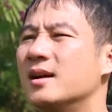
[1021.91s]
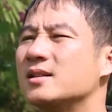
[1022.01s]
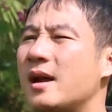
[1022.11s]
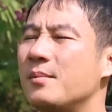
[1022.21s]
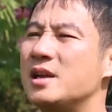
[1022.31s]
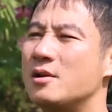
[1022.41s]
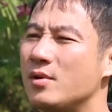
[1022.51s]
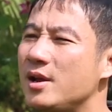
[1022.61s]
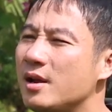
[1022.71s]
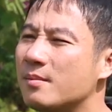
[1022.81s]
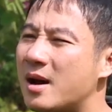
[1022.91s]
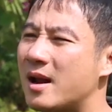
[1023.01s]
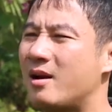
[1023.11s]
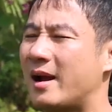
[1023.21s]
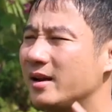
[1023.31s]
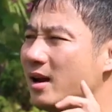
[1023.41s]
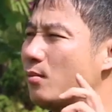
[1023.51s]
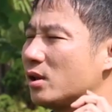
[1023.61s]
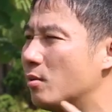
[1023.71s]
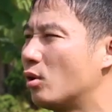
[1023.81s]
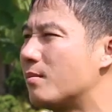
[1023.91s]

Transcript: sẽ bị yếu đi, mà là anh nghĩ là một thiếu một